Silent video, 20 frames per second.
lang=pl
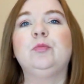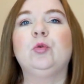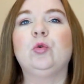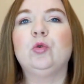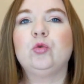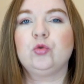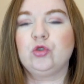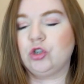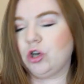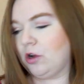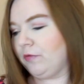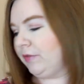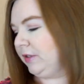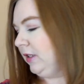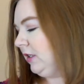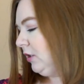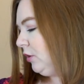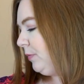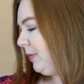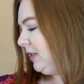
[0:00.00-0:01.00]
było różowe
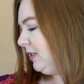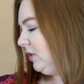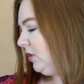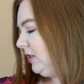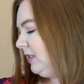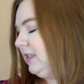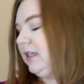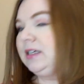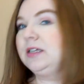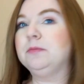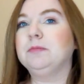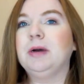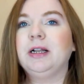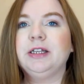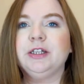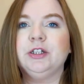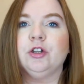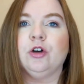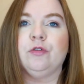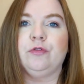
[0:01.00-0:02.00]
natomiast to jest taki
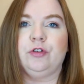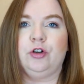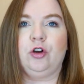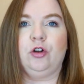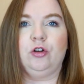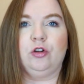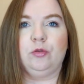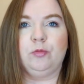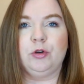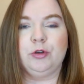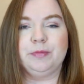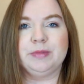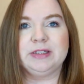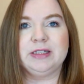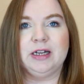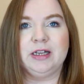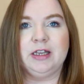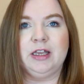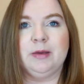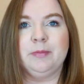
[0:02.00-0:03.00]
malinowy kolor moim
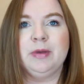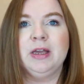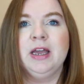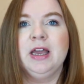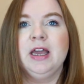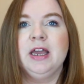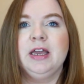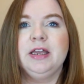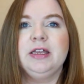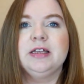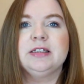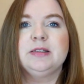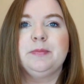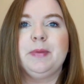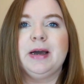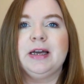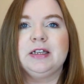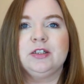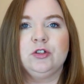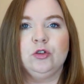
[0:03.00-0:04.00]
zdaniem. Jest
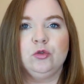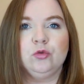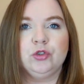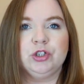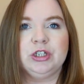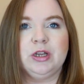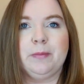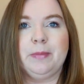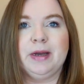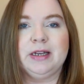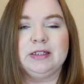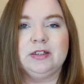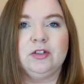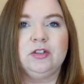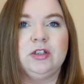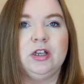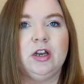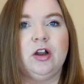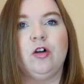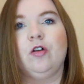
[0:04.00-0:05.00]
bardzo luźna, bardzo
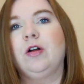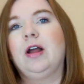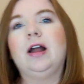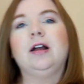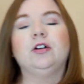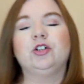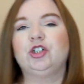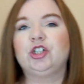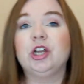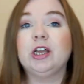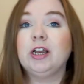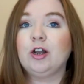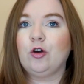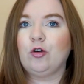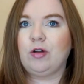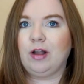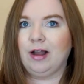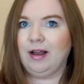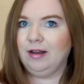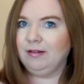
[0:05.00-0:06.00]
szeroka
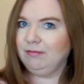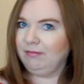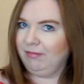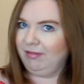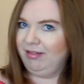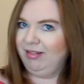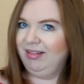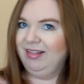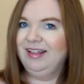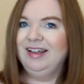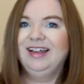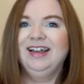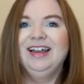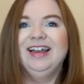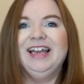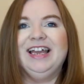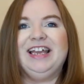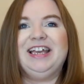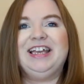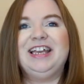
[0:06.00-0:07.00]
szeroka
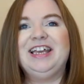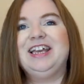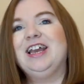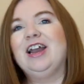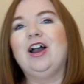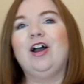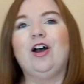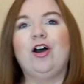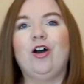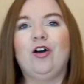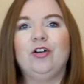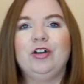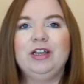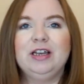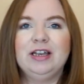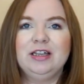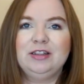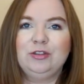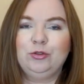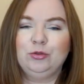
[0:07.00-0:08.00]
i o
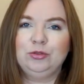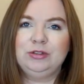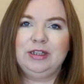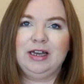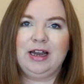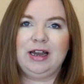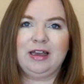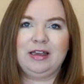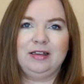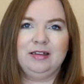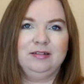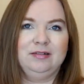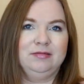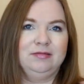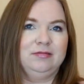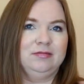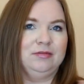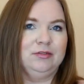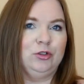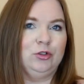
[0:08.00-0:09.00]
ile tutaj
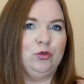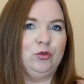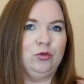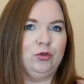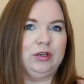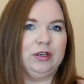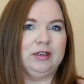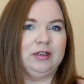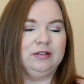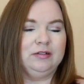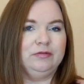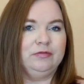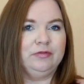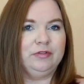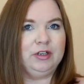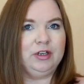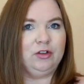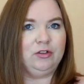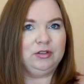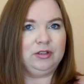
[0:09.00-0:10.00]
do góry
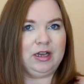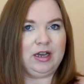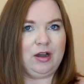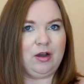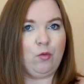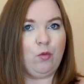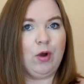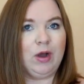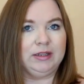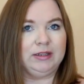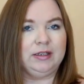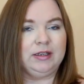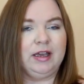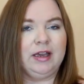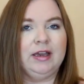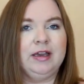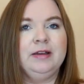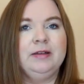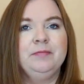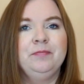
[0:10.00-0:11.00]
wygląda
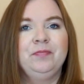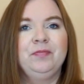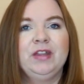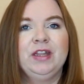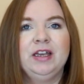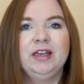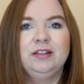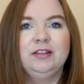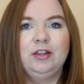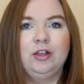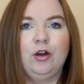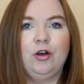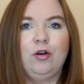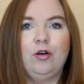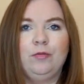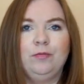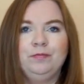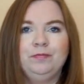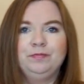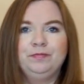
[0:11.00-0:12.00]
ładnie,
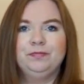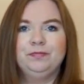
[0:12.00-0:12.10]
to